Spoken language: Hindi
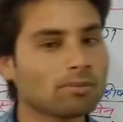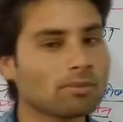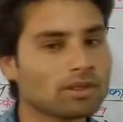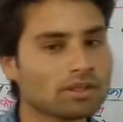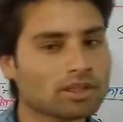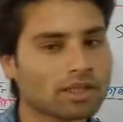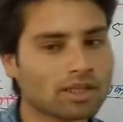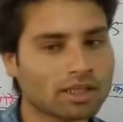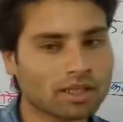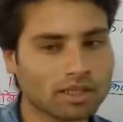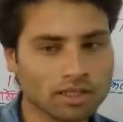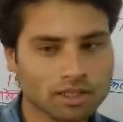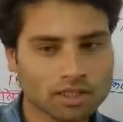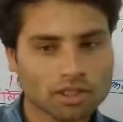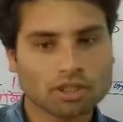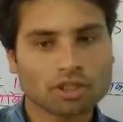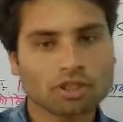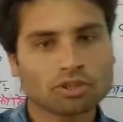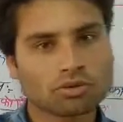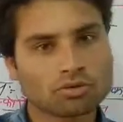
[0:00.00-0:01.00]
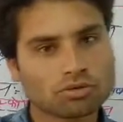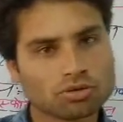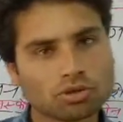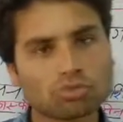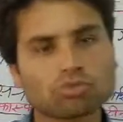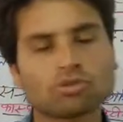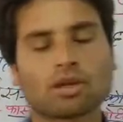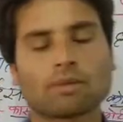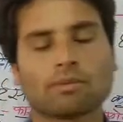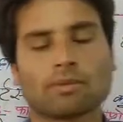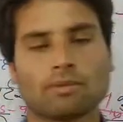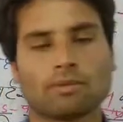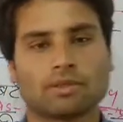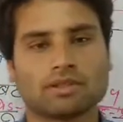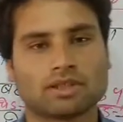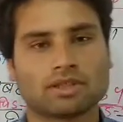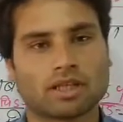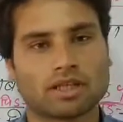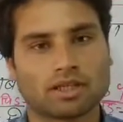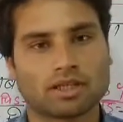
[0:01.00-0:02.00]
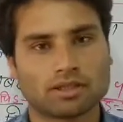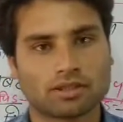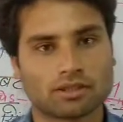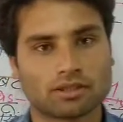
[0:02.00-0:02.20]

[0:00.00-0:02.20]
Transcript: हैं तो जीवद्रव्य बनता है तब